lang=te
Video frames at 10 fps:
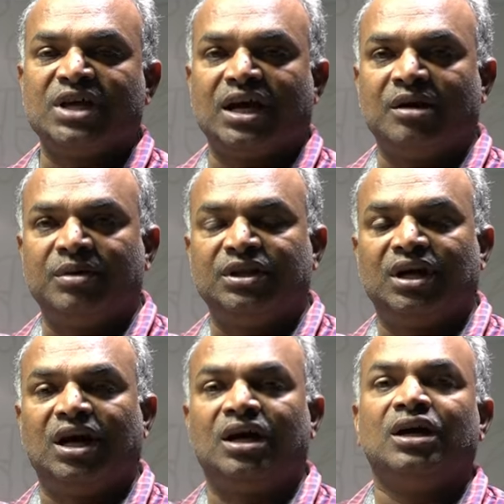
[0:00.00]
శాఖ
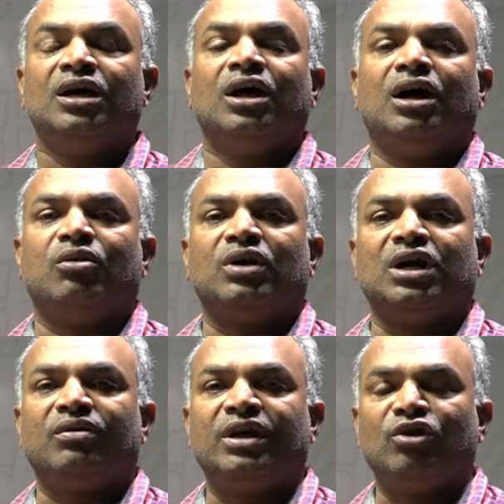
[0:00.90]
మంత్రిగా
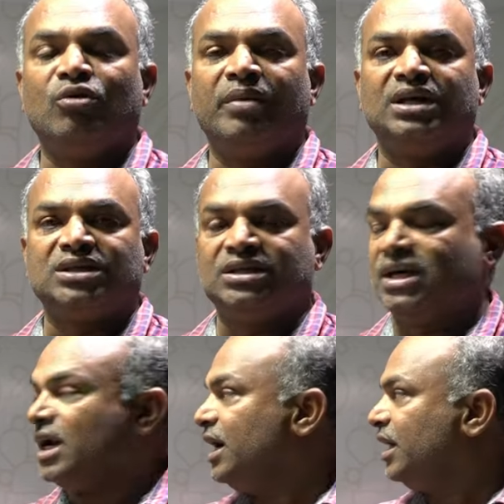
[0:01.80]
ఉన్నటువంటి గుమ్మడి
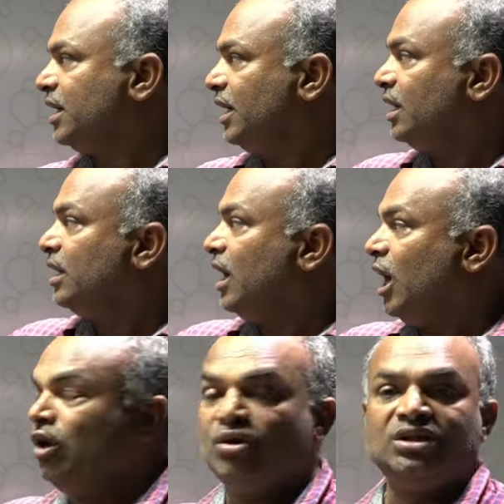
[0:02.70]
సంజారాణికి
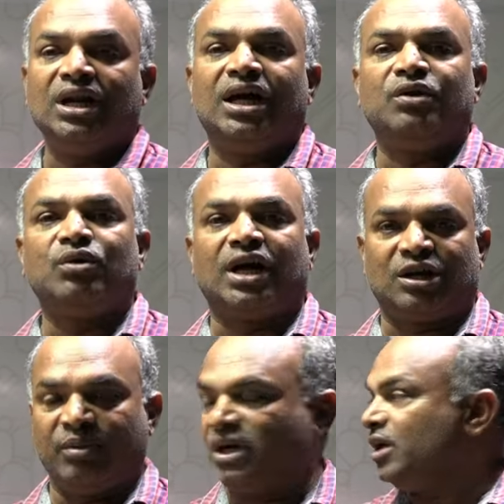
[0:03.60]
అల్లూరు జిల్లాను
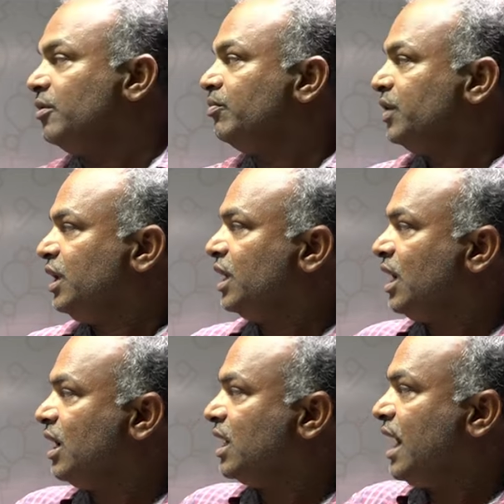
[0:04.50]
కట్టబెట్టారు ఇక
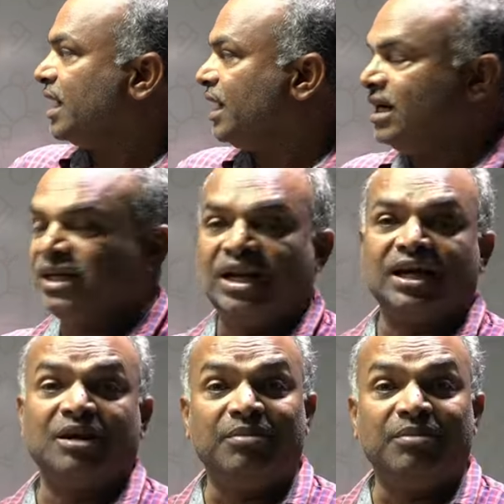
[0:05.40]
కాకినాడ జిల్లాకి